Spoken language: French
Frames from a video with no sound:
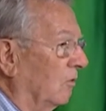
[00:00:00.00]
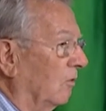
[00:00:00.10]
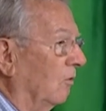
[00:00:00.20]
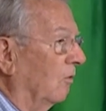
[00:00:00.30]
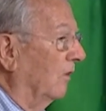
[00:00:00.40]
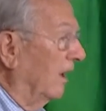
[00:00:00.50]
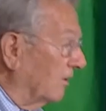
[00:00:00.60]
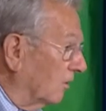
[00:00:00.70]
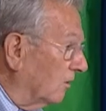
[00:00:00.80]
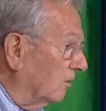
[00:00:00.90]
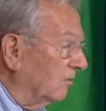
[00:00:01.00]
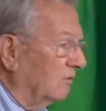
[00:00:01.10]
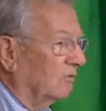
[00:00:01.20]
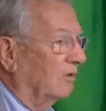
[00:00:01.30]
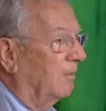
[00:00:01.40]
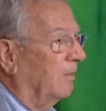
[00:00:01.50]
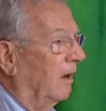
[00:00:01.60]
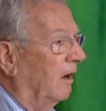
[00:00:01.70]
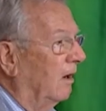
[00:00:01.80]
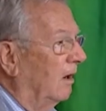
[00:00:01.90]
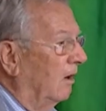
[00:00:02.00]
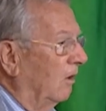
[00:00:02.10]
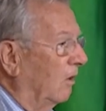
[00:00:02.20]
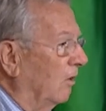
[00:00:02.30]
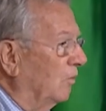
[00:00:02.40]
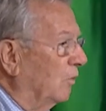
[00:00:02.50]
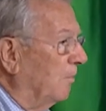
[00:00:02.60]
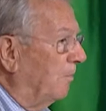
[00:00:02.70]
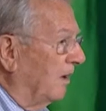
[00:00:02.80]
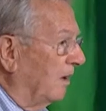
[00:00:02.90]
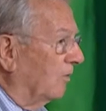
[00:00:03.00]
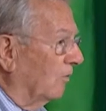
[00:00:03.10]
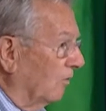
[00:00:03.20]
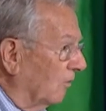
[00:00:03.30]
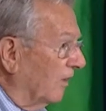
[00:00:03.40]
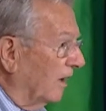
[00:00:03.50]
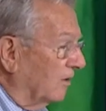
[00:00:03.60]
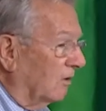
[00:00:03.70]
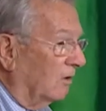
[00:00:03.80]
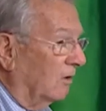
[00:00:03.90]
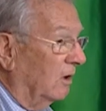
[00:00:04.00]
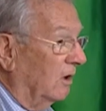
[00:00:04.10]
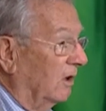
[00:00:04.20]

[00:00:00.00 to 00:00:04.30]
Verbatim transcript: que l'on attend, ce n'est pas l'homme de paix que l'on attend,